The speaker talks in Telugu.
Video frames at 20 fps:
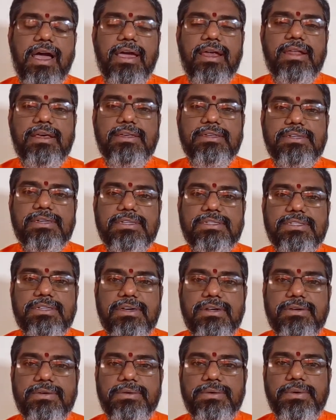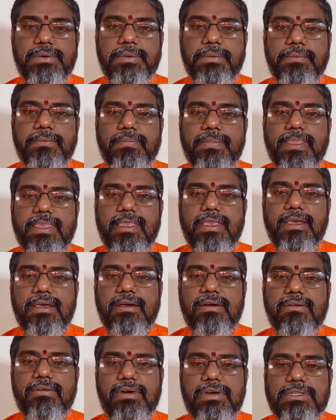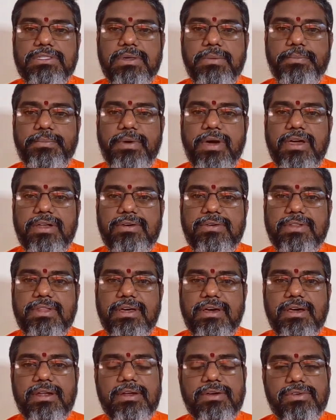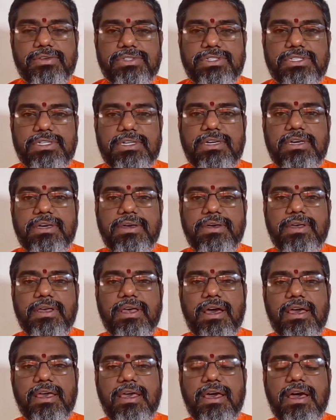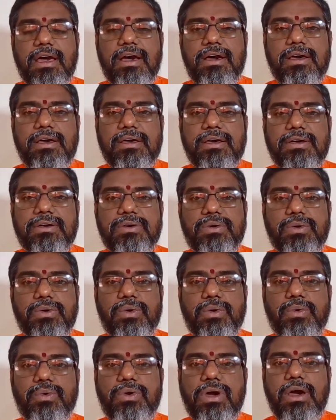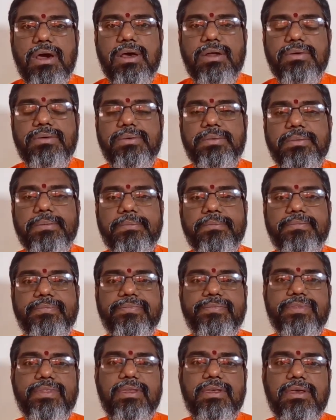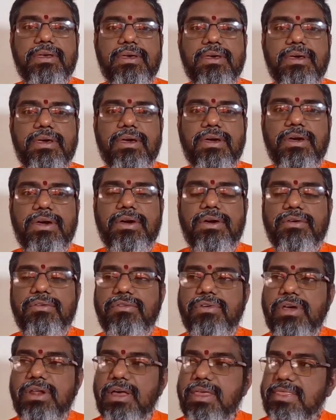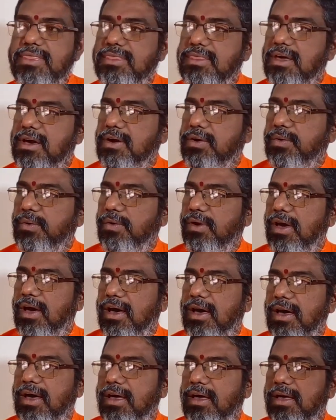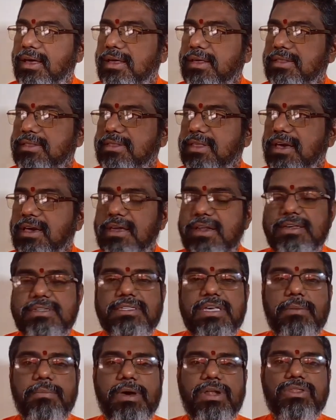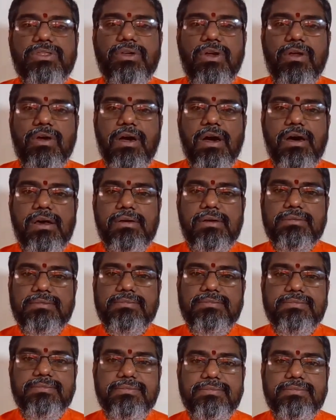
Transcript: ఆయన ఏం చేశారు వైసంపాయనుడి దగ్గరికి వచ్చి అయ్యా గురువు గారు వీరంతా కూడా తగిన సమర్థులు కారు